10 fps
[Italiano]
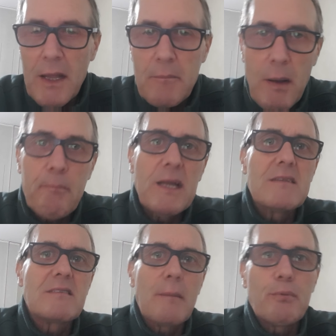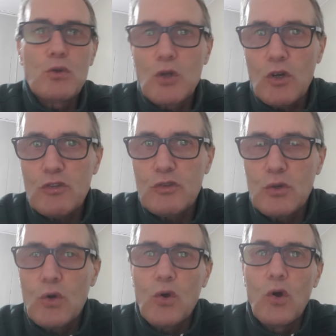ma pensa
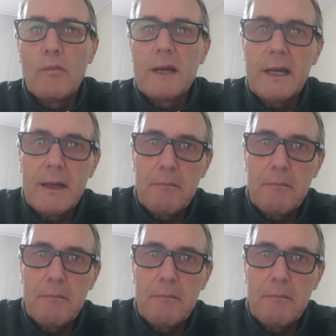piuttosto come